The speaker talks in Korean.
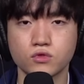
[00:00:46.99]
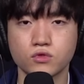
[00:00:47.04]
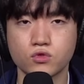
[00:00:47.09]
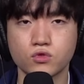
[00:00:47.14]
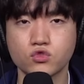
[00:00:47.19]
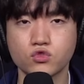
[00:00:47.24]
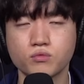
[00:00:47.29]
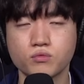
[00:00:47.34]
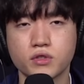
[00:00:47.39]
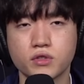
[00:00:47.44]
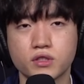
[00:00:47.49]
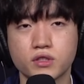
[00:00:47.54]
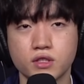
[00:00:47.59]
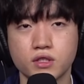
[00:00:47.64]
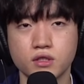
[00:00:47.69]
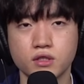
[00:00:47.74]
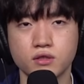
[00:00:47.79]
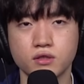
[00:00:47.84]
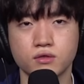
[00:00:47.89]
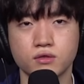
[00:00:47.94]

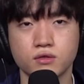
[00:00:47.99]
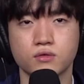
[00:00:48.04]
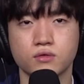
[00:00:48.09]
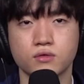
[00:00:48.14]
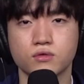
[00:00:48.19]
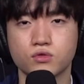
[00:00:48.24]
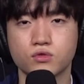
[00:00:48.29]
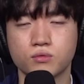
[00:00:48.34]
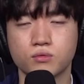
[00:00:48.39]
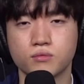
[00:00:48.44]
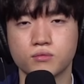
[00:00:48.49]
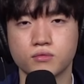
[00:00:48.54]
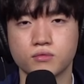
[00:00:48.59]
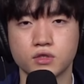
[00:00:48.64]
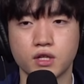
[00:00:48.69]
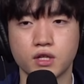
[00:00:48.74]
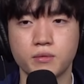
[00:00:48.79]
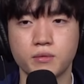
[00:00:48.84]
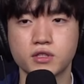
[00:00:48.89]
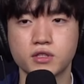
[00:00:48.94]
초중반에 좀
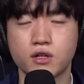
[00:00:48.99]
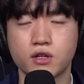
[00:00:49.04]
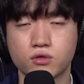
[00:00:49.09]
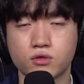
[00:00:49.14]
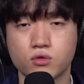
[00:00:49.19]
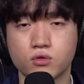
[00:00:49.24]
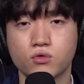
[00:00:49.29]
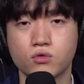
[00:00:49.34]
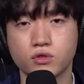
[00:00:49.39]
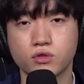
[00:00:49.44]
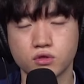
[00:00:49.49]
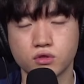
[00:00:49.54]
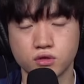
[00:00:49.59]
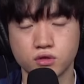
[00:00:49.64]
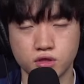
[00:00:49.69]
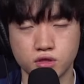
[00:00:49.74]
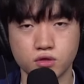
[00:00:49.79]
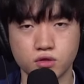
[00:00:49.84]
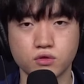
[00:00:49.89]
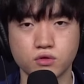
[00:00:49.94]
이제 MSC 같은 경우에는
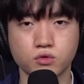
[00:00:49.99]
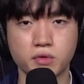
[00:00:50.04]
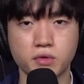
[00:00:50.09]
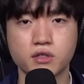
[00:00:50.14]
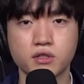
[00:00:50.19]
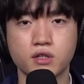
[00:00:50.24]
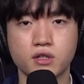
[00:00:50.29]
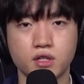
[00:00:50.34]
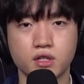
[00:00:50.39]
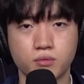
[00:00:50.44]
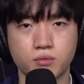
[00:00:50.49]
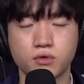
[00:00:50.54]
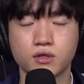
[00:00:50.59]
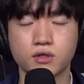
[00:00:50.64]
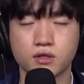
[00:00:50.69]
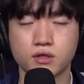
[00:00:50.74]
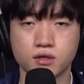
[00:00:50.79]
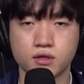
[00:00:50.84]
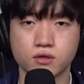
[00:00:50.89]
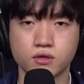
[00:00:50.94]
일정이 좀 빠듯하다
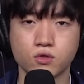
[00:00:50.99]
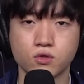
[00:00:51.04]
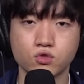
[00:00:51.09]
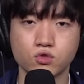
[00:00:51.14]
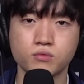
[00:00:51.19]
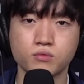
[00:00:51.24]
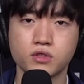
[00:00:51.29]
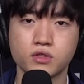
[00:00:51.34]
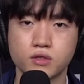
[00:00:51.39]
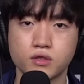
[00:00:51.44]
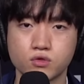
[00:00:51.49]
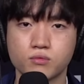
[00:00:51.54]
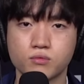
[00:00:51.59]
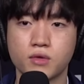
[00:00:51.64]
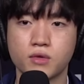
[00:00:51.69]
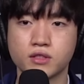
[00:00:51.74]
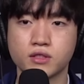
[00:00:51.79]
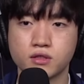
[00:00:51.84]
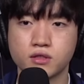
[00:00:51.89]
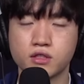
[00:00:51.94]
보니까 초중반에 좀
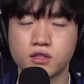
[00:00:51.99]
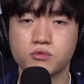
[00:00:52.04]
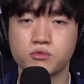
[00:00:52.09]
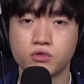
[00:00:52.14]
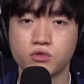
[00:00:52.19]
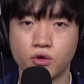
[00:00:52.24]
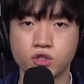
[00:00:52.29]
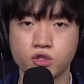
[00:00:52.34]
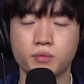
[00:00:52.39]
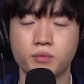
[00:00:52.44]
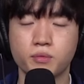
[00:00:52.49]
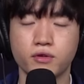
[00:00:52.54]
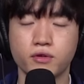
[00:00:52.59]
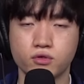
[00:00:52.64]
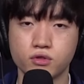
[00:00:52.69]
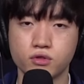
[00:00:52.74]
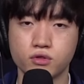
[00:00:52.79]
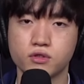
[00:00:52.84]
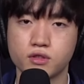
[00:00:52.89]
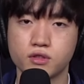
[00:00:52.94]
많은 팀들과 연습할
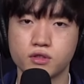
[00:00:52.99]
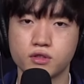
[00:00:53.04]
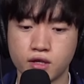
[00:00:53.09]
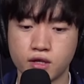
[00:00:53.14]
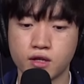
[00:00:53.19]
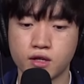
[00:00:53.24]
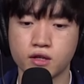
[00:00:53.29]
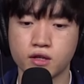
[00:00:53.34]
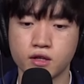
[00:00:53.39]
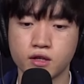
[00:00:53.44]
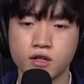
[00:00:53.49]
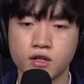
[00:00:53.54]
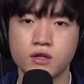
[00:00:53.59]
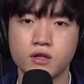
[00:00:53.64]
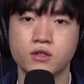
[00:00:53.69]
수 있을 때